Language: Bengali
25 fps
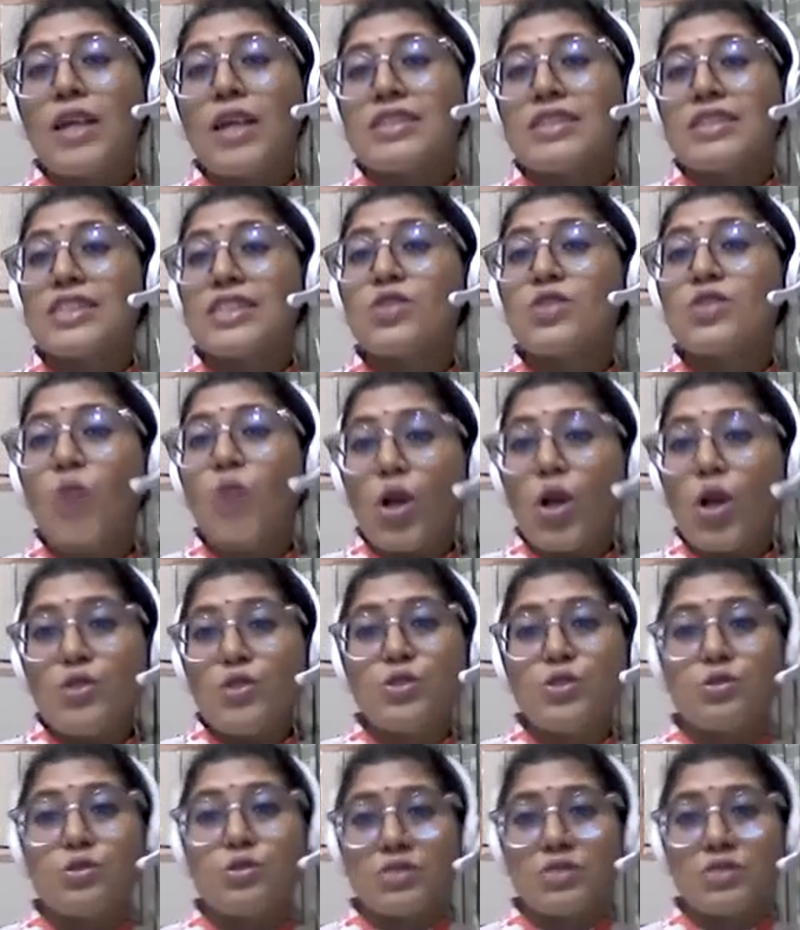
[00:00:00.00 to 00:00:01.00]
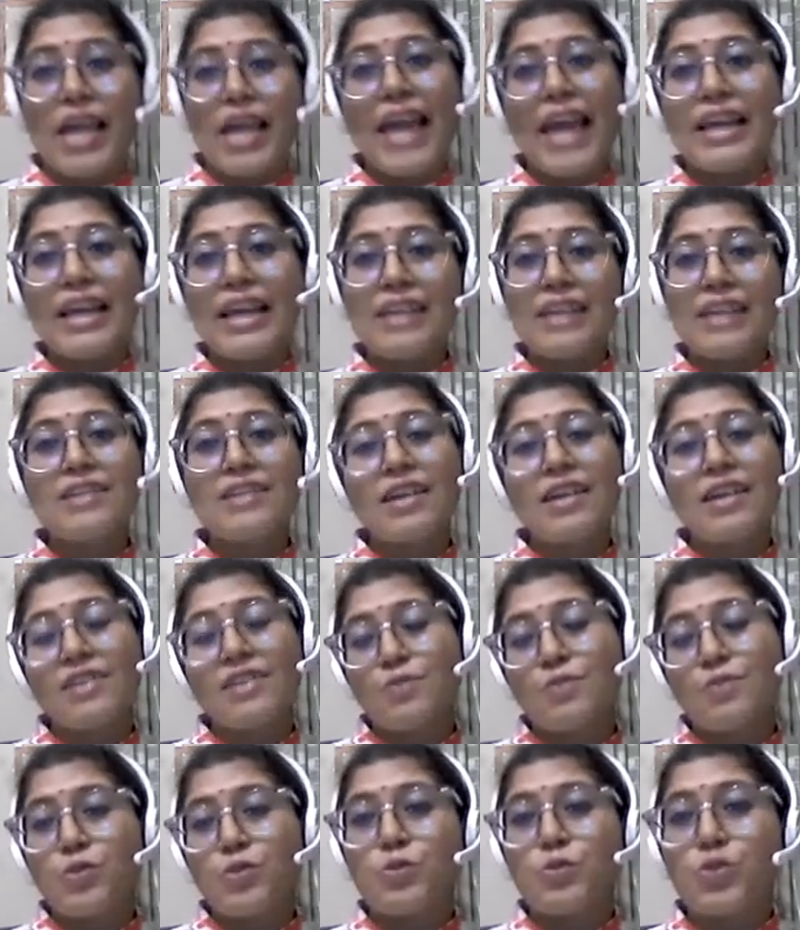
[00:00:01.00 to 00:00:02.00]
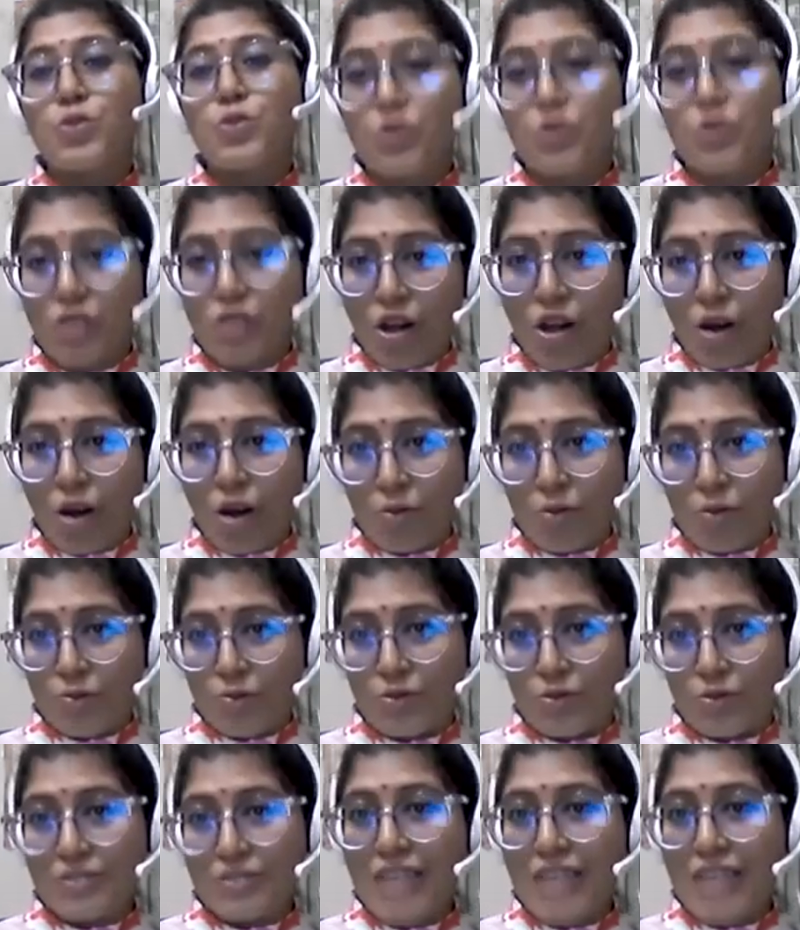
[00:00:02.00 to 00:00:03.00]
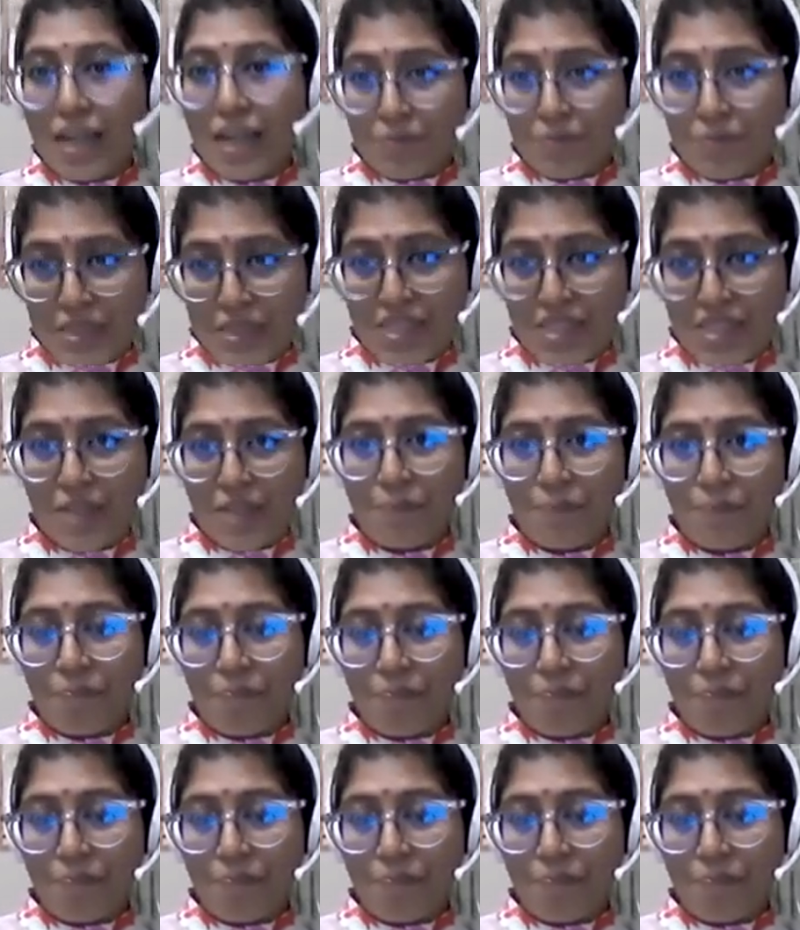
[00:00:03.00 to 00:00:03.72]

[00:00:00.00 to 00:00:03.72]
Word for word: সে দলছুট একা থাকার প্রবণতা থাকবে সে